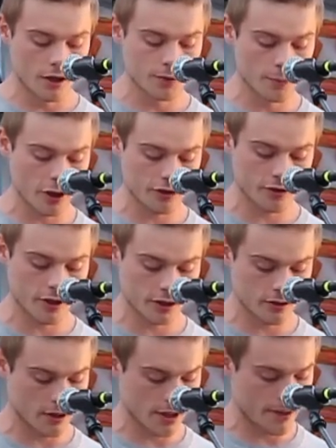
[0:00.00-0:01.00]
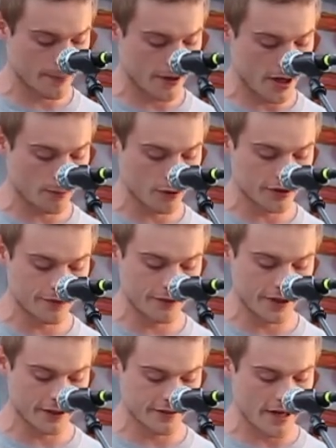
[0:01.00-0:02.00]
Ich möchte euch noch ein paar
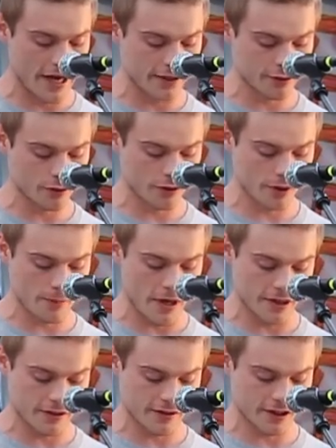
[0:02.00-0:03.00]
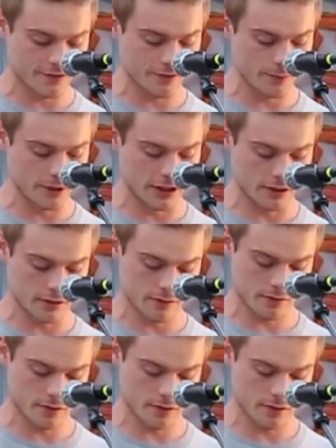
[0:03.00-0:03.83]
motivierende Eindrücke meinerseits vermitteln.